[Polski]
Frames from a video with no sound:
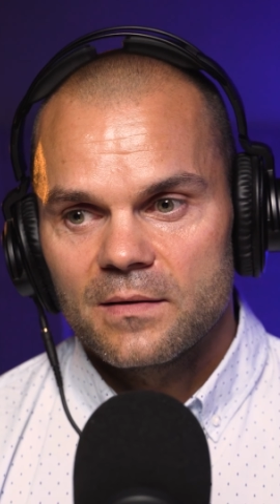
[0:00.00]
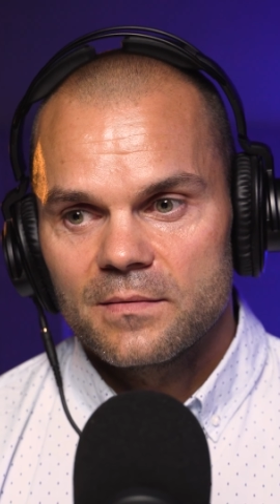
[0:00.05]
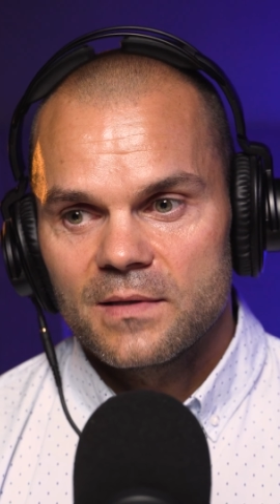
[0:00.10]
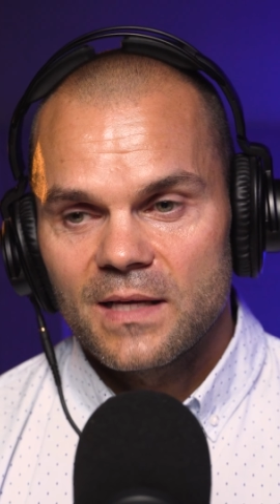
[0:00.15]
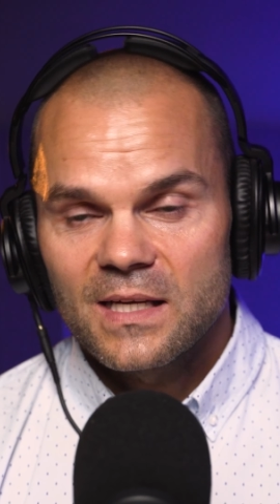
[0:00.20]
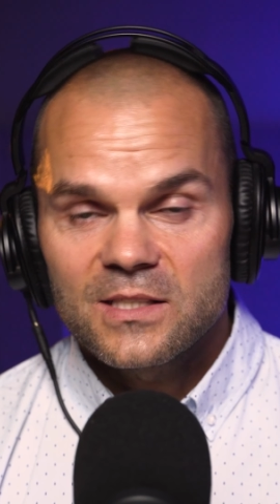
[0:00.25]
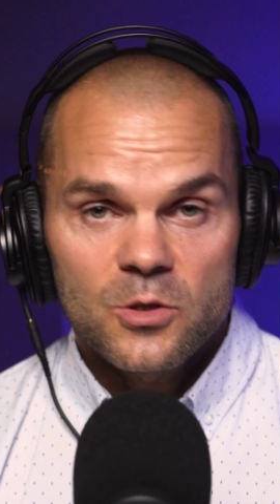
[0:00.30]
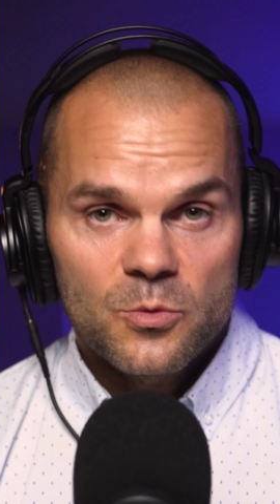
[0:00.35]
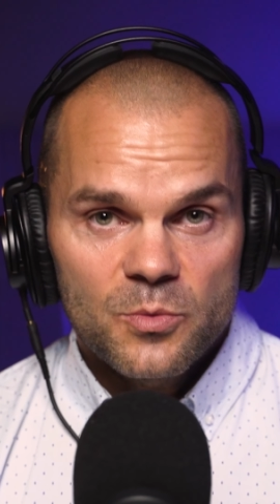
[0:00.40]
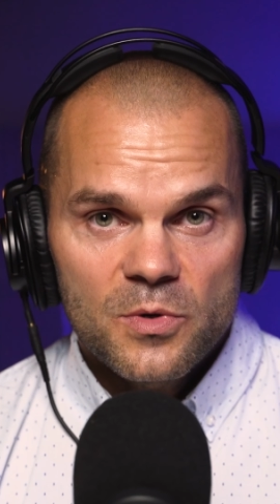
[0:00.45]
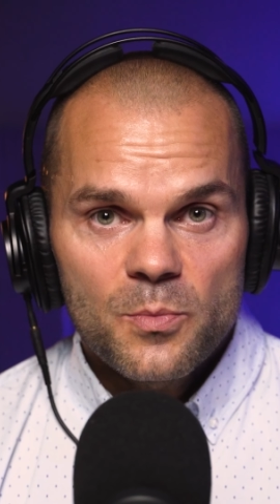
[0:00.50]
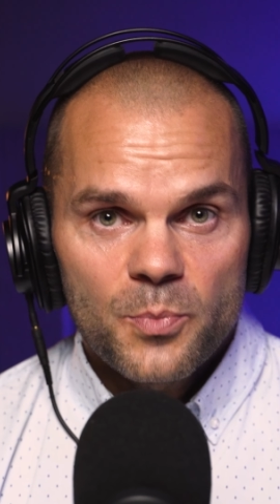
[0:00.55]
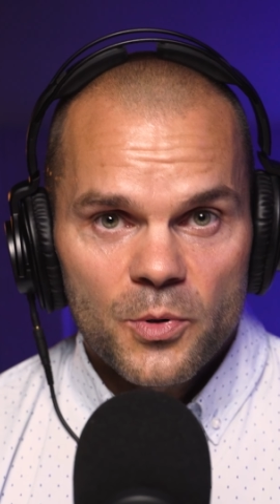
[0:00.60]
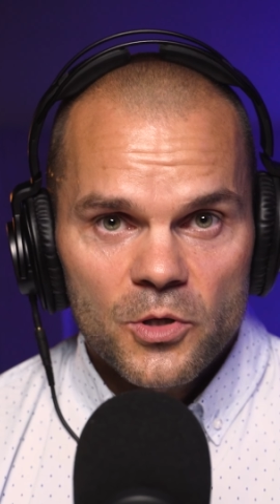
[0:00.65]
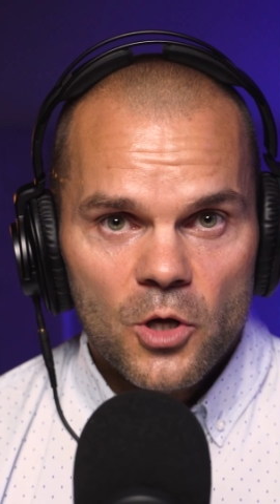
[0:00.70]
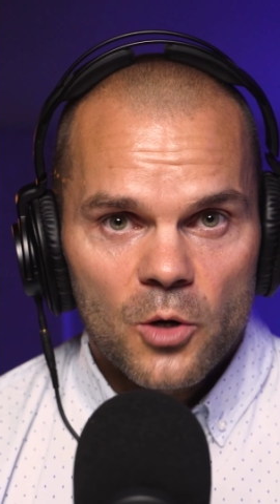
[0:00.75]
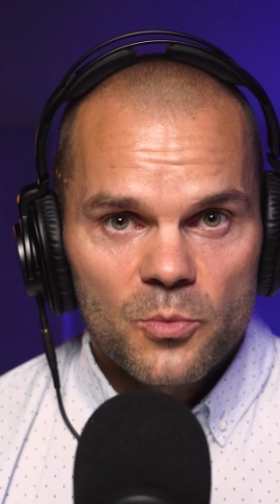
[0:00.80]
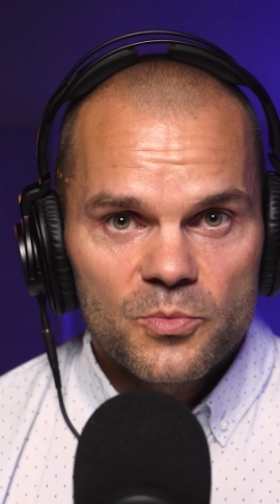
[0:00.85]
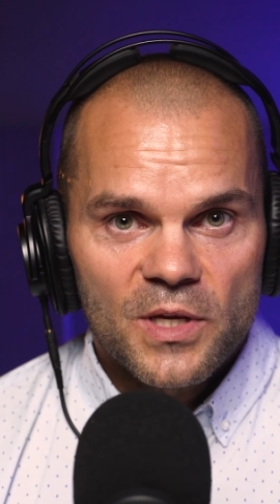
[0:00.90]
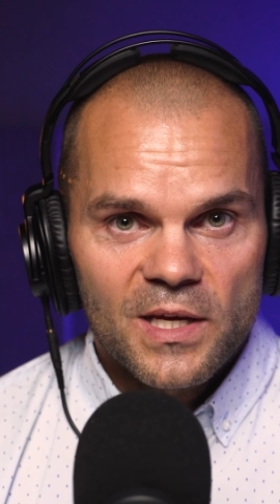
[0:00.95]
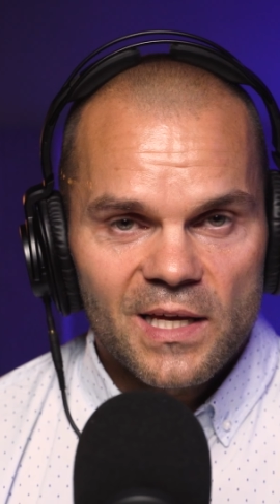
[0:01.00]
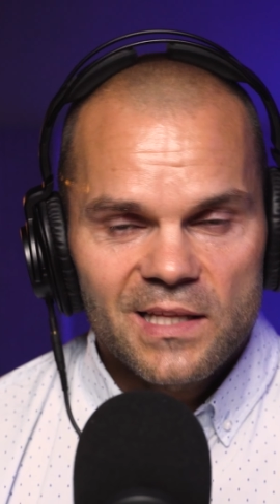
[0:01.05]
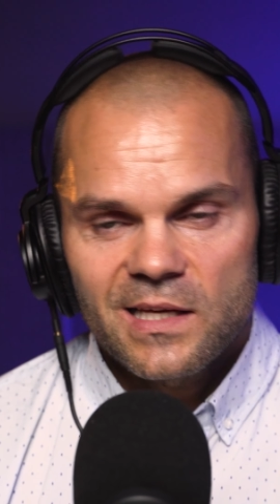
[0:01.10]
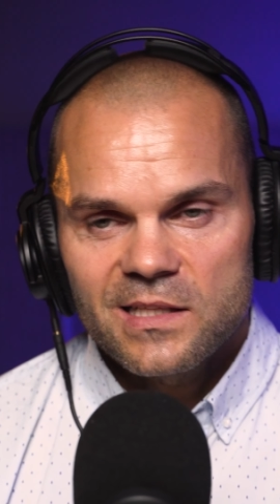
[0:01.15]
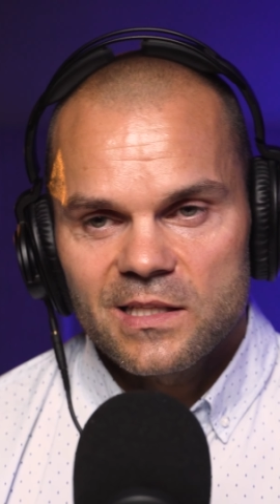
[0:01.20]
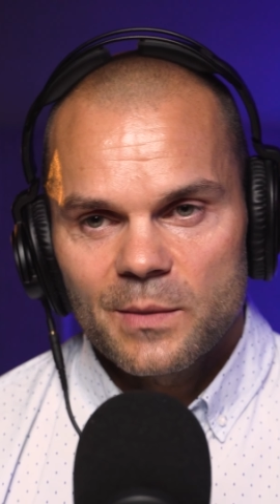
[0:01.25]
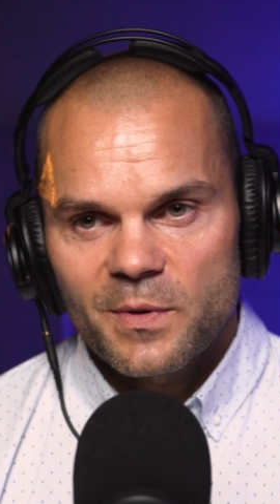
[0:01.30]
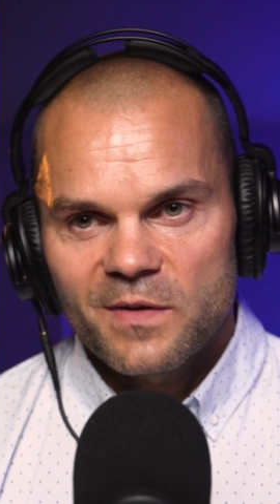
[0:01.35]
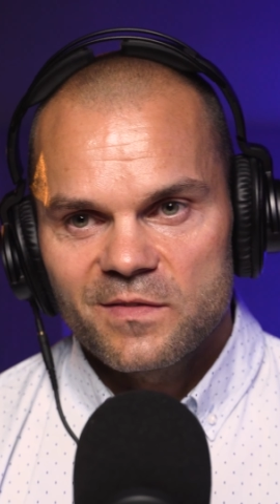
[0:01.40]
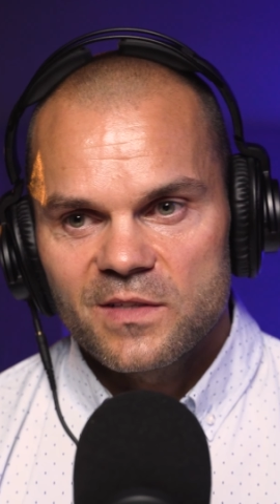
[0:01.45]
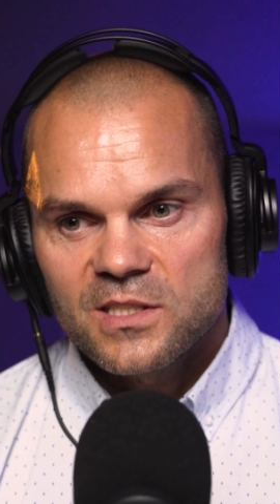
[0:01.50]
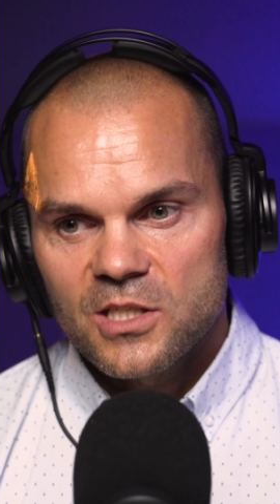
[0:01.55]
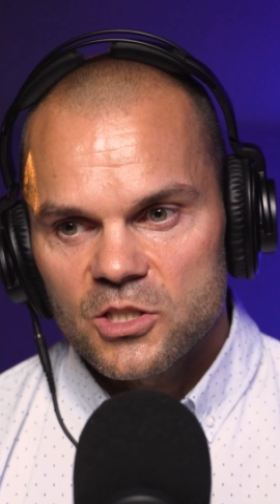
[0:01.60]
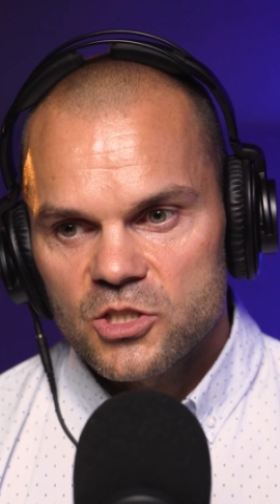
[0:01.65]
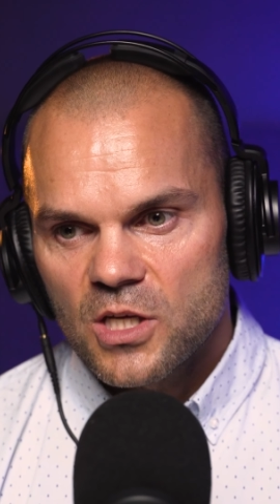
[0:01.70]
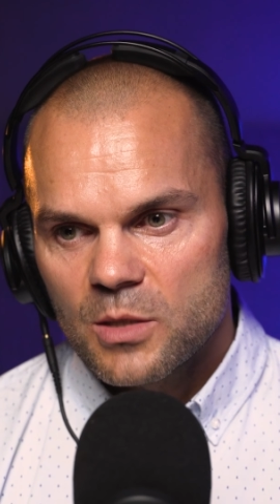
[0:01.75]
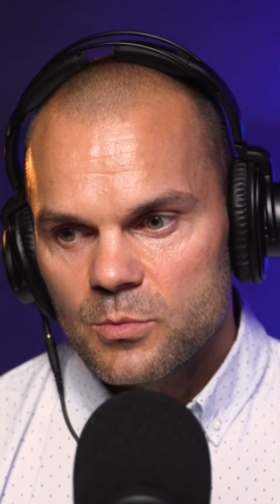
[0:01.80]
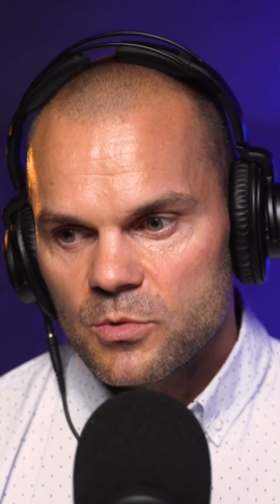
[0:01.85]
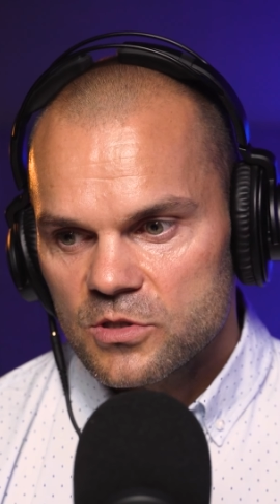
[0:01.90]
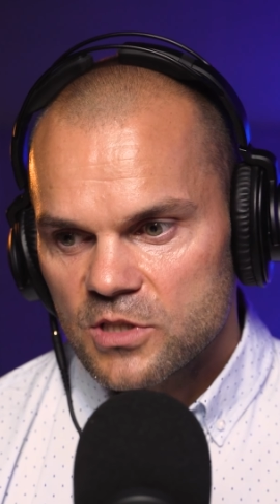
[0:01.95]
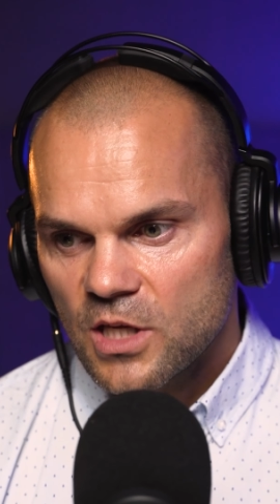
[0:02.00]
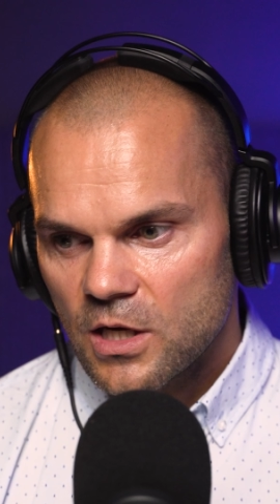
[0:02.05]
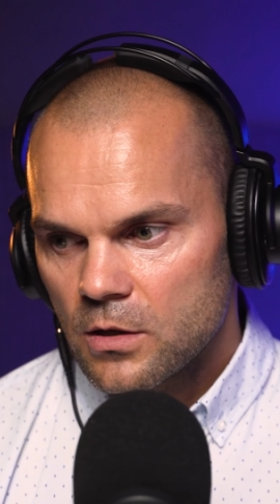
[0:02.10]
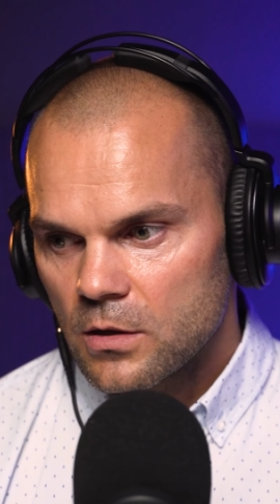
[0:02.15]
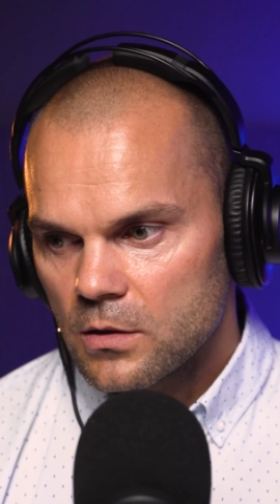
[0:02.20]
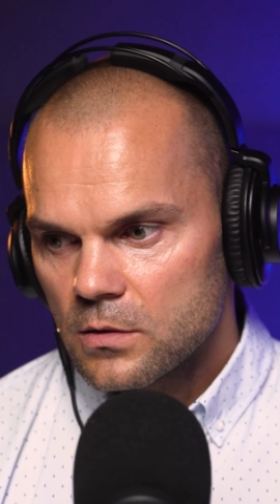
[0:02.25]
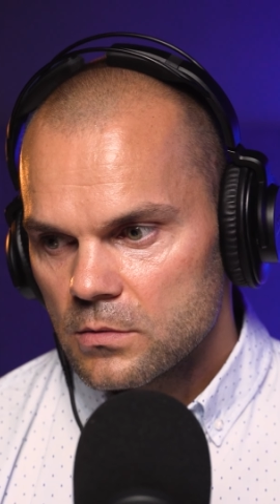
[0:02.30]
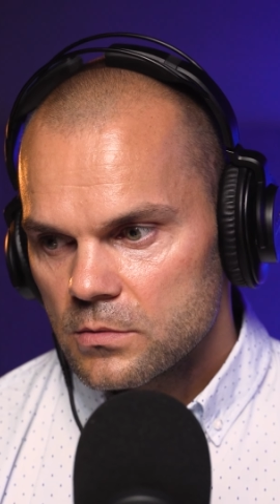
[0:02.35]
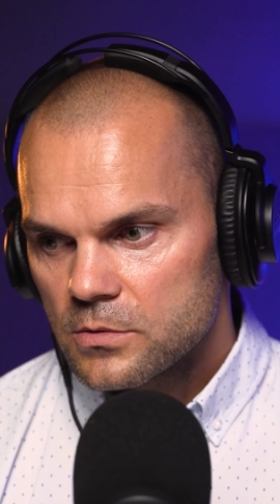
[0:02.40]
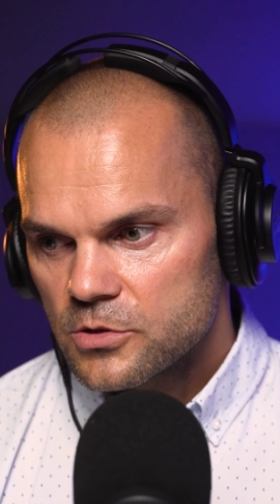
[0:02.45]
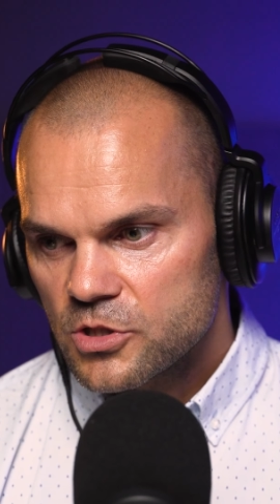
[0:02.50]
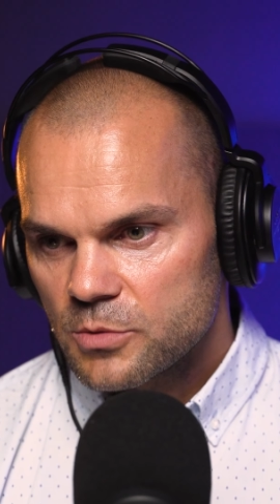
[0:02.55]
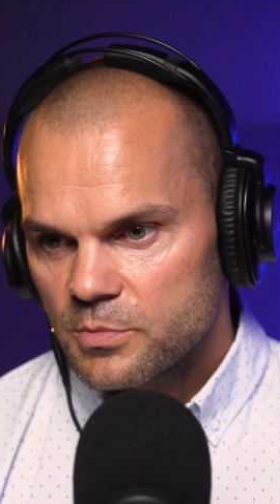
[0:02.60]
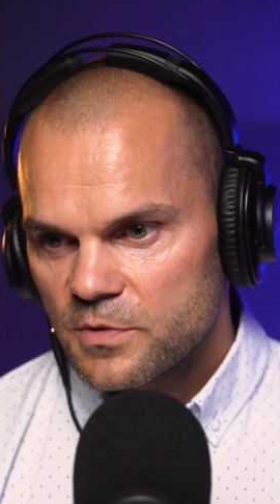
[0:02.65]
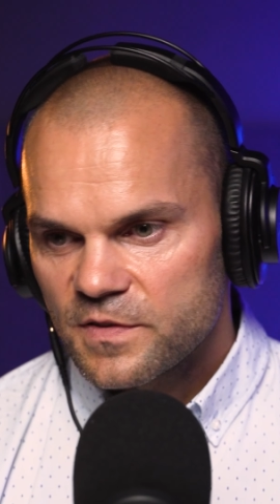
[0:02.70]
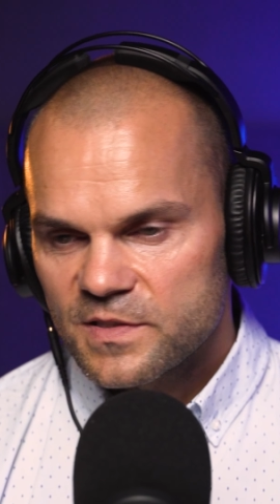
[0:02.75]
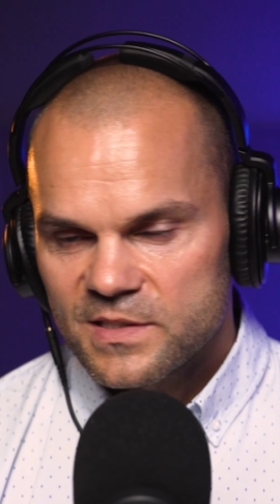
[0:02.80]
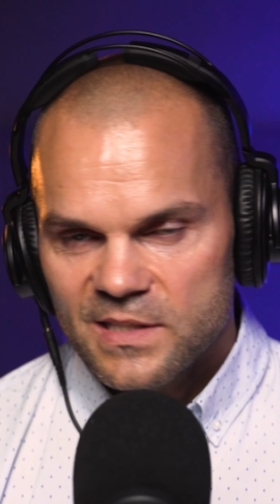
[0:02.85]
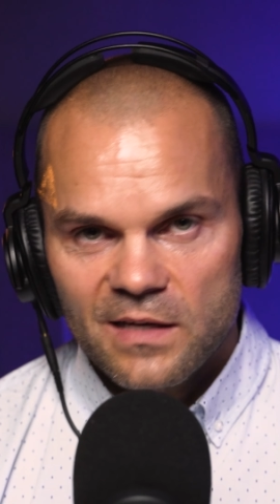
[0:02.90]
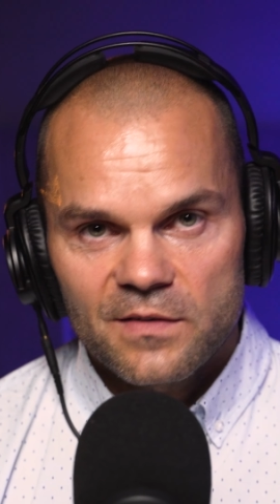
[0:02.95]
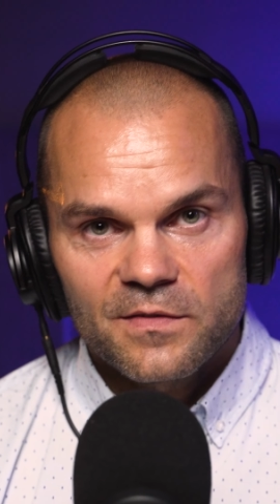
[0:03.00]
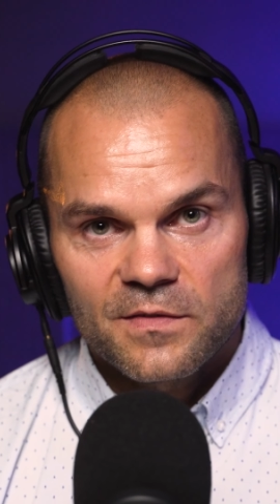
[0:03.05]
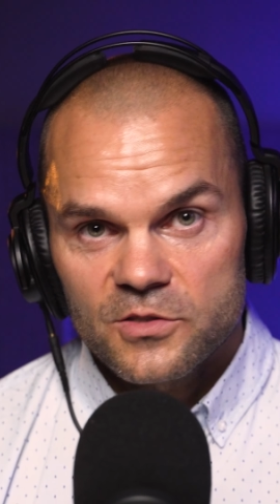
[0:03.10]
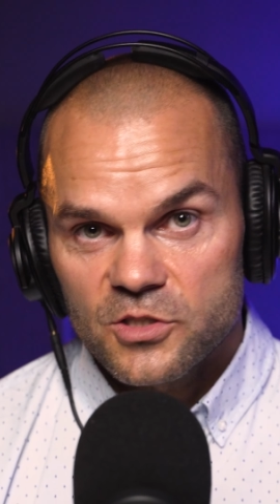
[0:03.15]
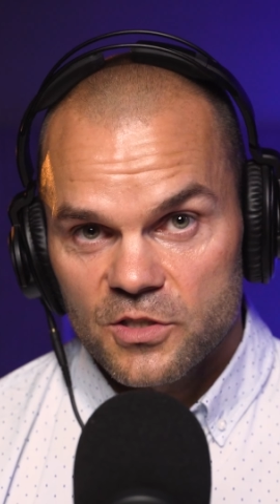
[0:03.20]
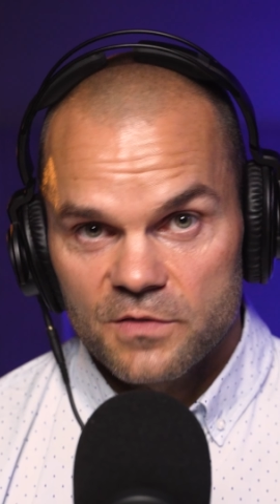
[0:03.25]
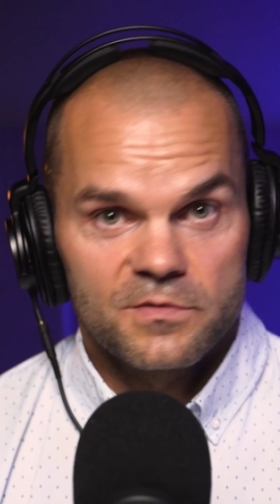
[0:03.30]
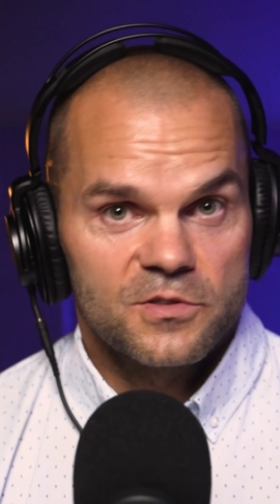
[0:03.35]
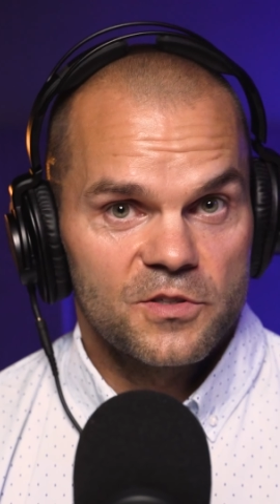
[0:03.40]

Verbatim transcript: ja zrobiłem podobnie. Ja tak naprawdę zacząłem od tego, żeby wsta że,